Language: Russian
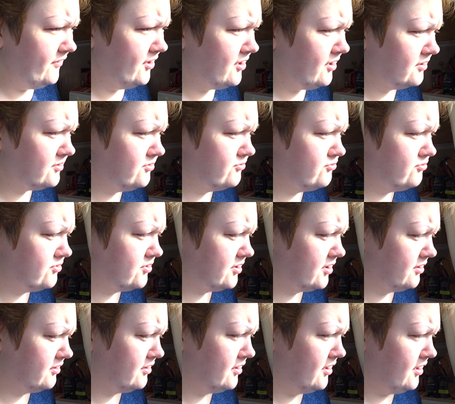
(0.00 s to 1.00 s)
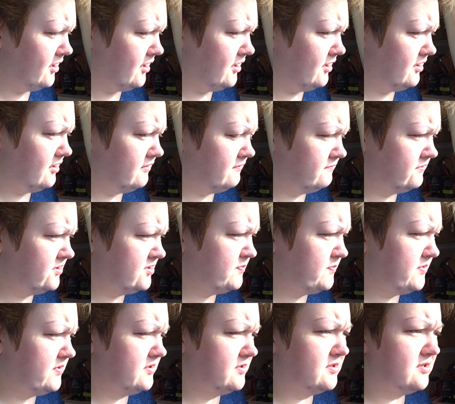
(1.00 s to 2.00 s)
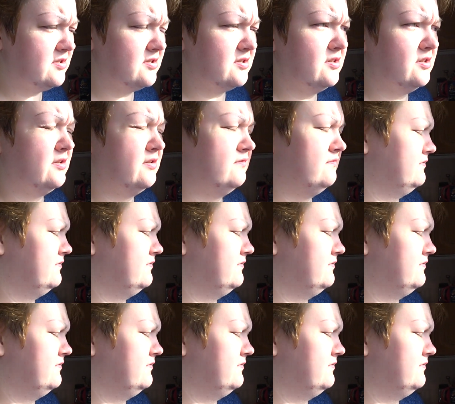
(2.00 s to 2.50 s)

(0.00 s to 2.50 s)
Как-то что-то я выспалась и не